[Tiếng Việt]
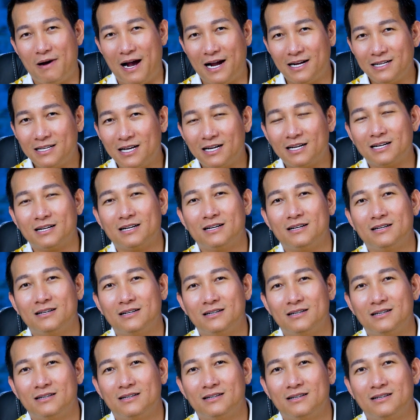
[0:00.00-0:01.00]
bản chất
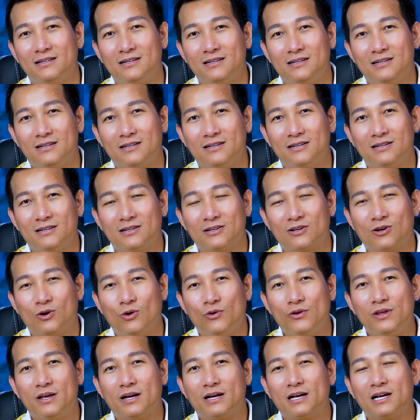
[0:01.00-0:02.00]

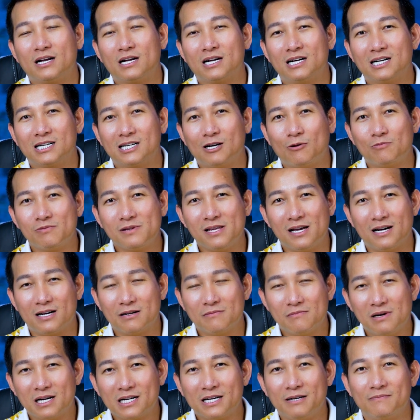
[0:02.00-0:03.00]
của những cái cơn nóng
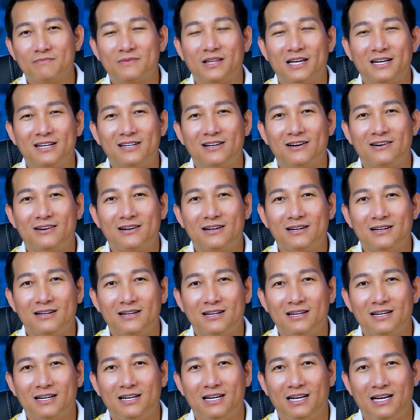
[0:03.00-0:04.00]
giận mất điềm tĩnh đó
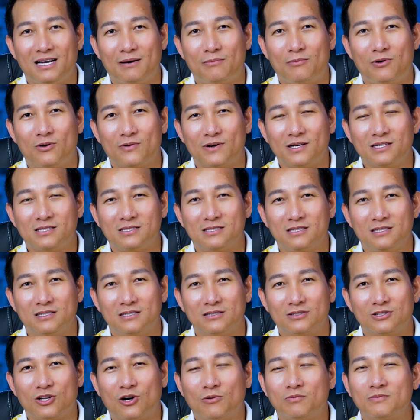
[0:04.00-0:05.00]
là một cái sự
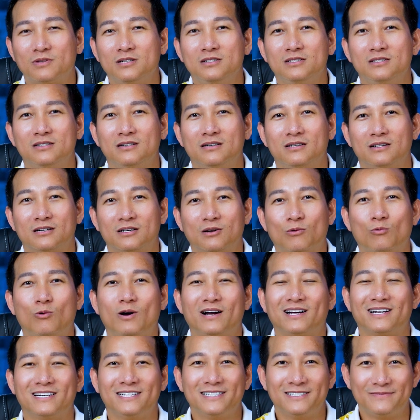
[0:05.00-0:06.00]
tổn thương trong
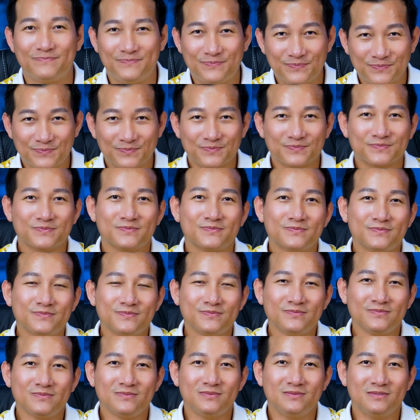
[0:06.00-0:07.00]
quá khứ
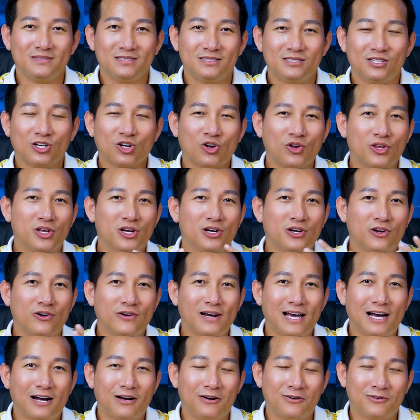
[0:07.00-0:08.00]
nó có những
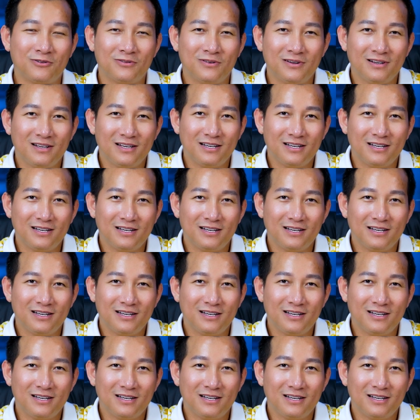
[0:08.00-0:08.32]
nỗi đau